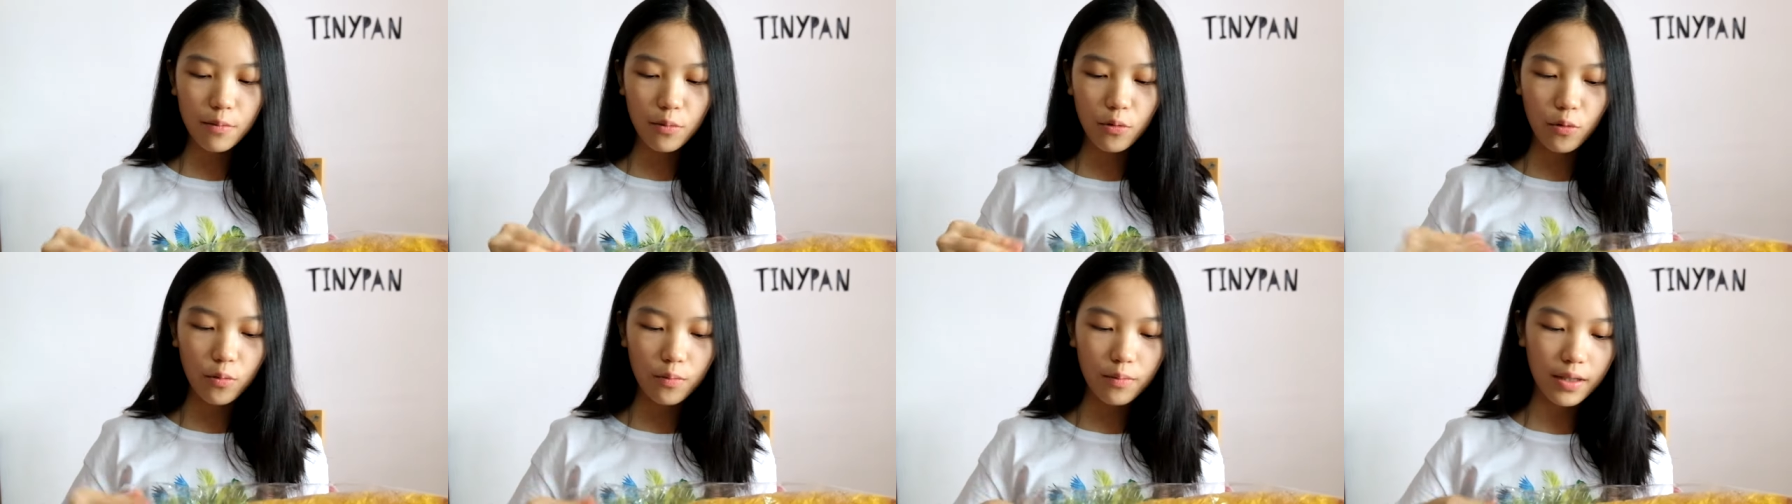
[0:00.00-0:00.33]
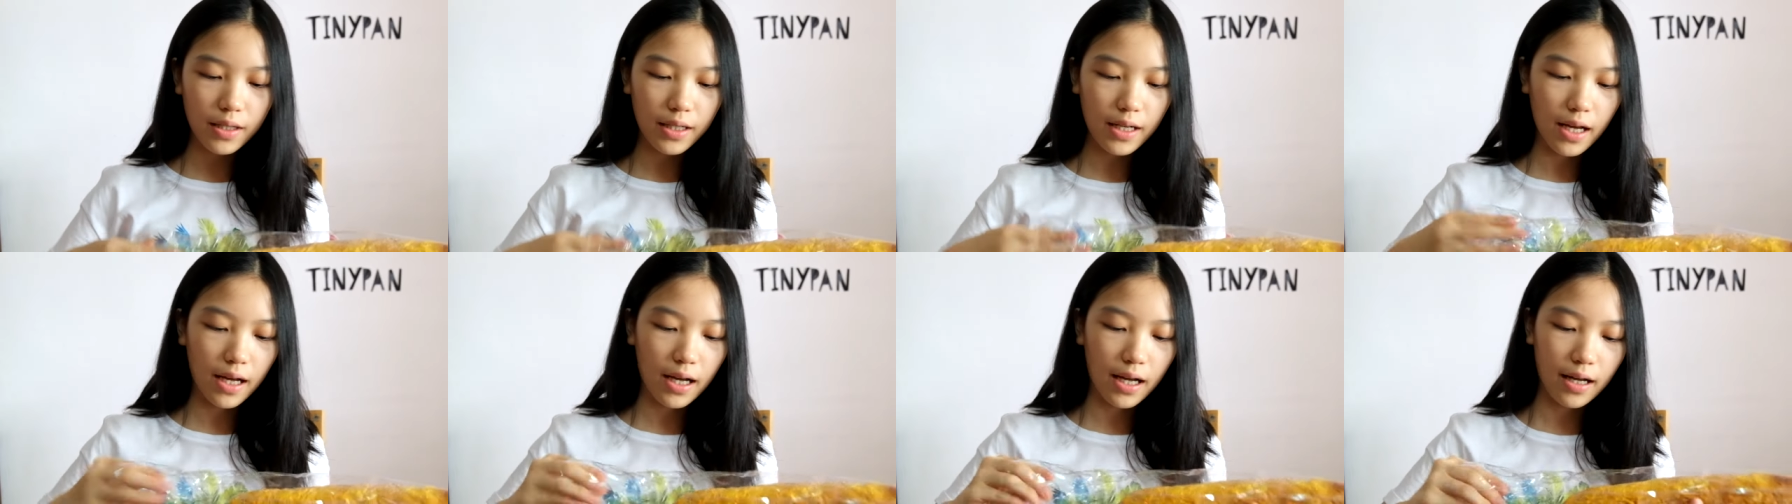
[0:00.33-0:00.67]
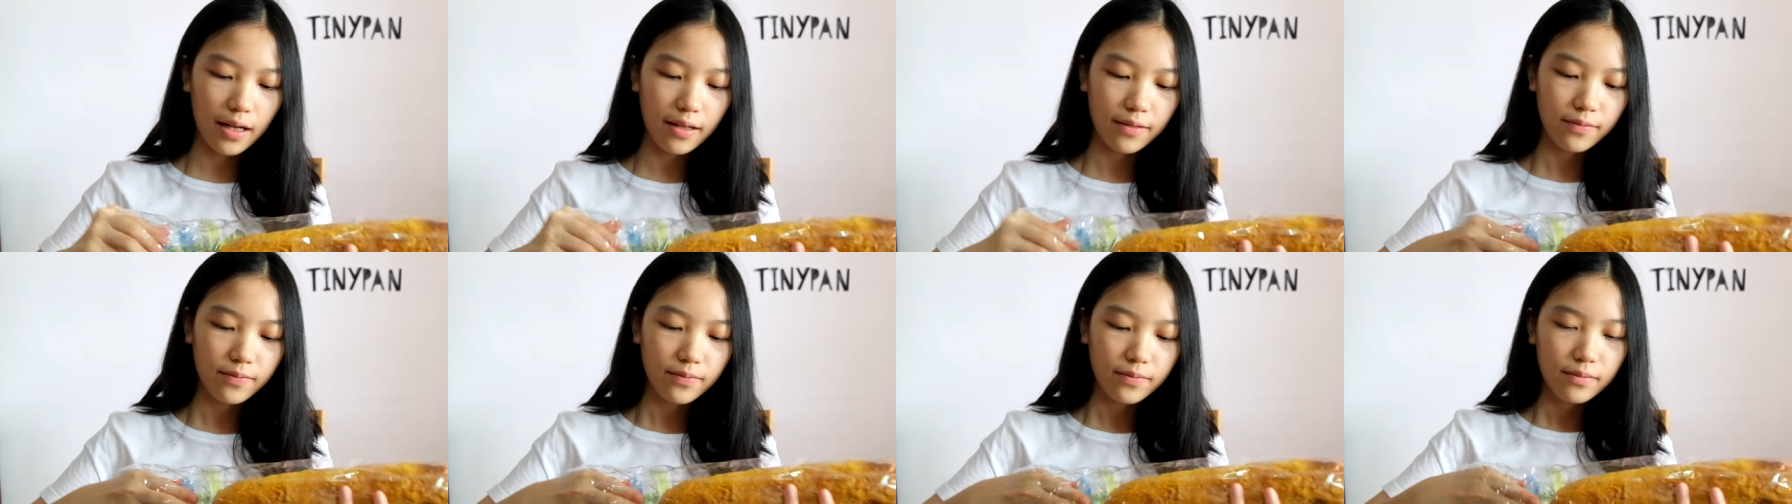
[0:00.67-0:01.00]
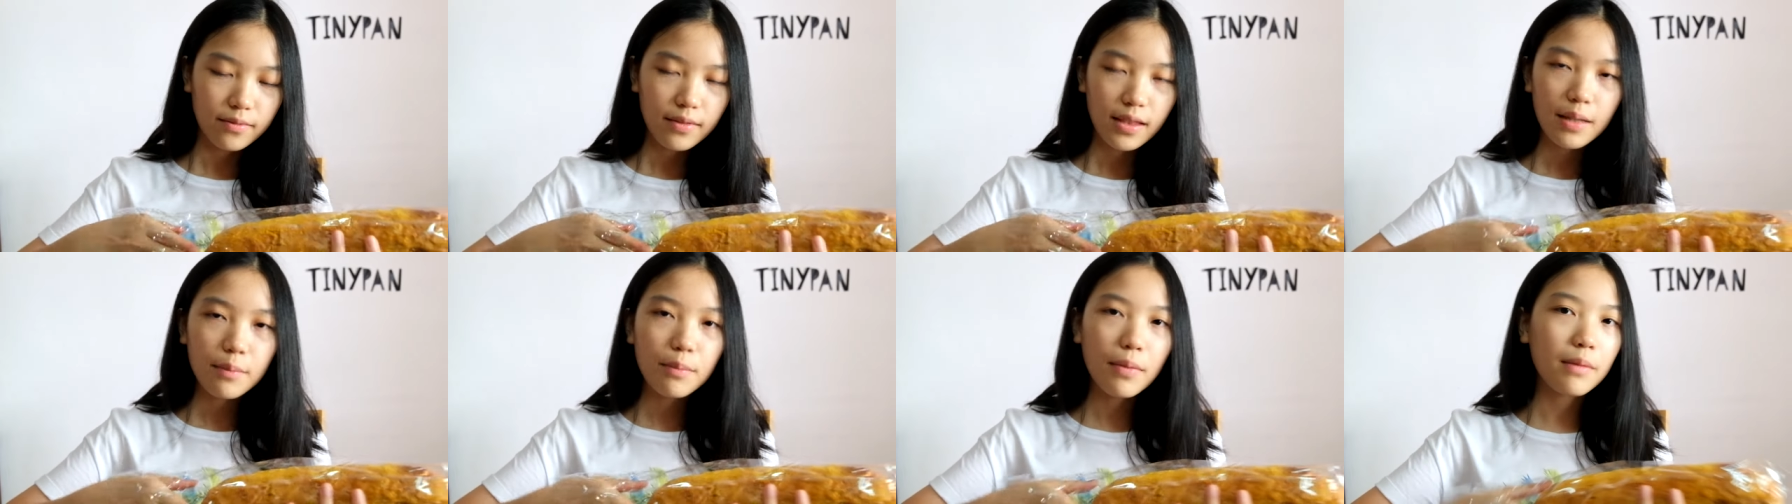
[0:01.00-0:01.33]
บูมเลยนะคะ
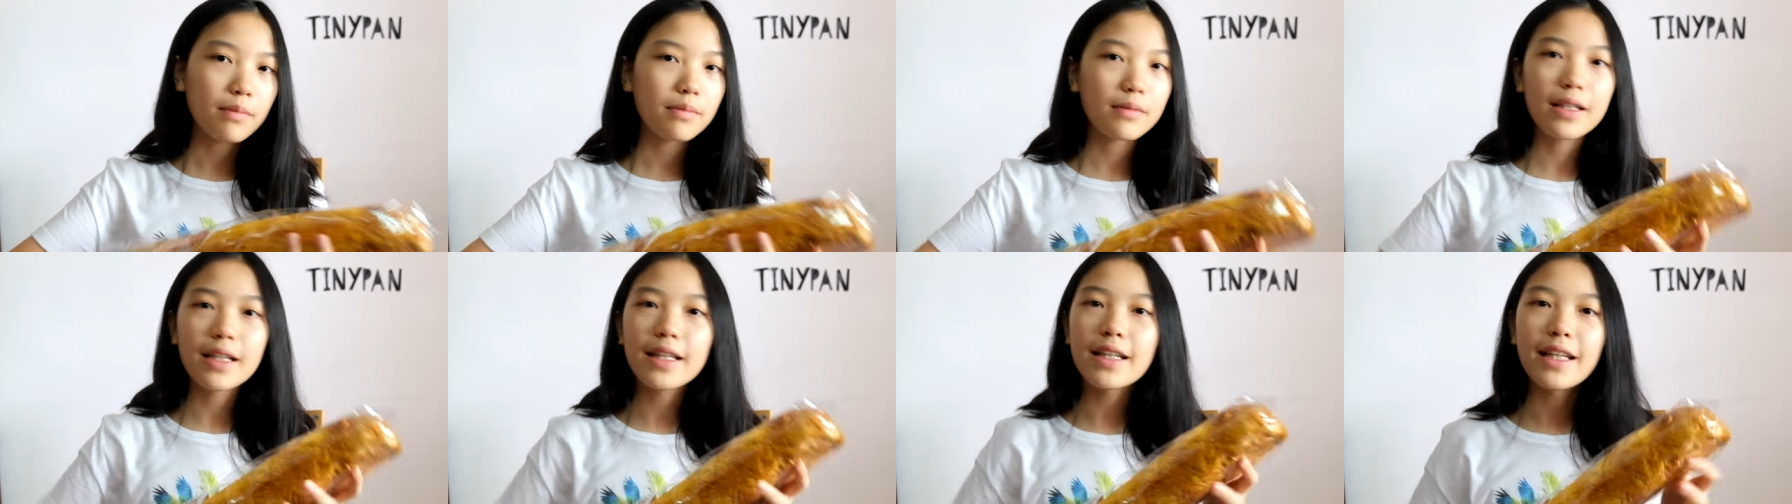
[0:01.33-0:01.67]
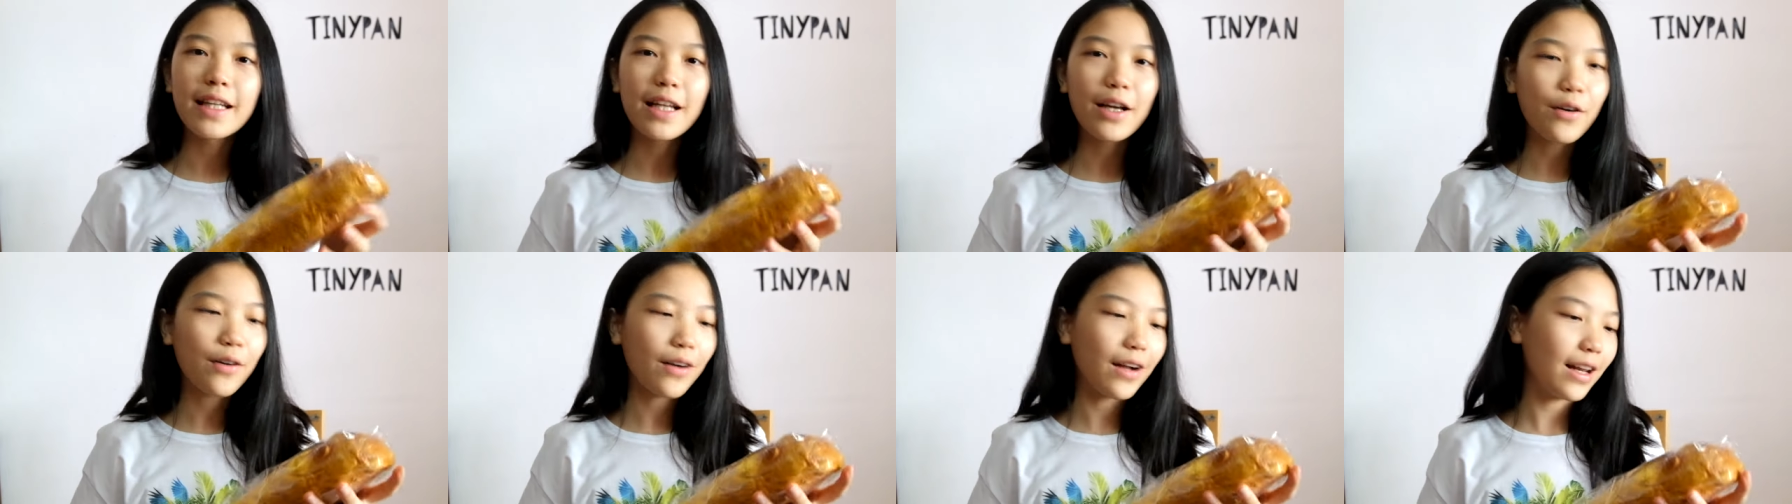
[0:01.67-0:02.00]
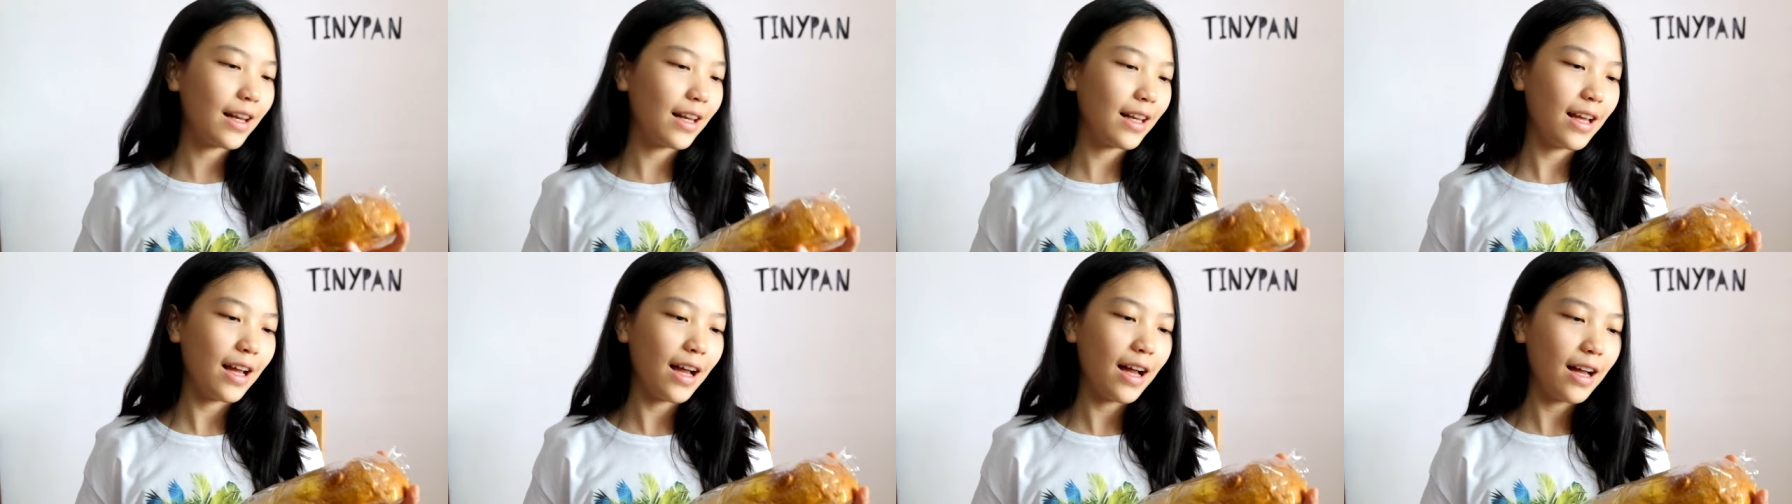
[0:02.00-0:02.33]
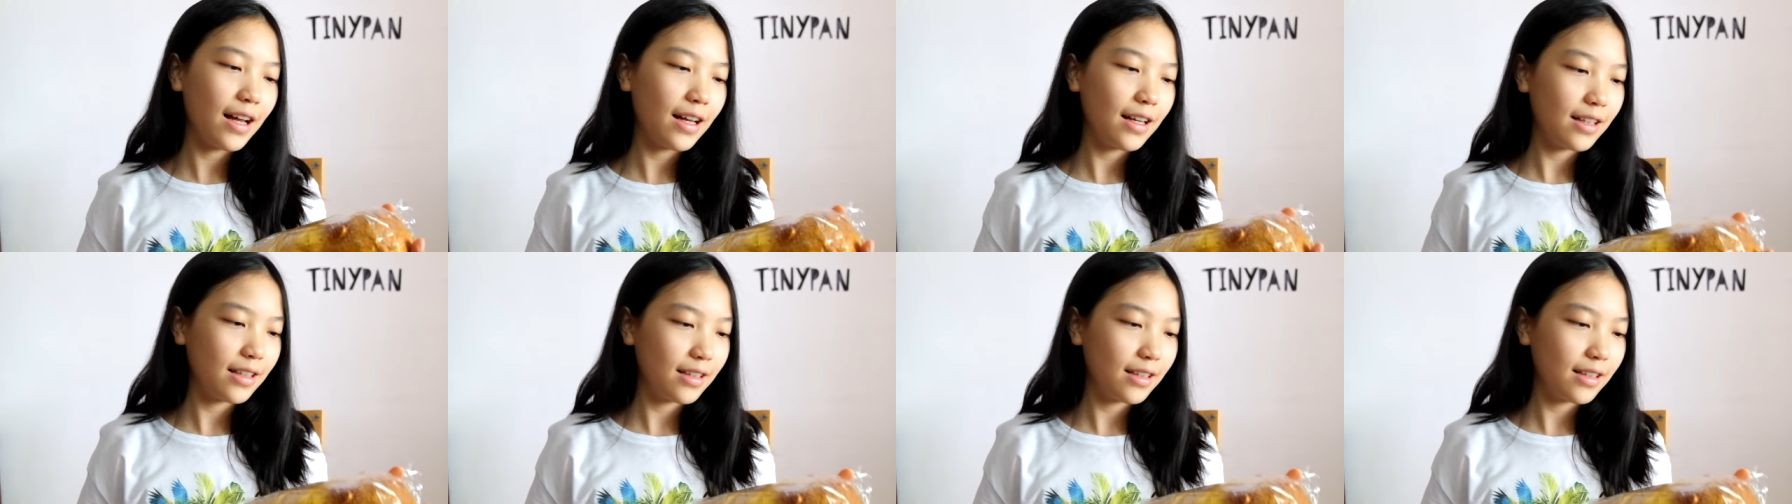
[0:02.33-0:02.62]
แบบกลิ่นเดียวกันเลยอะ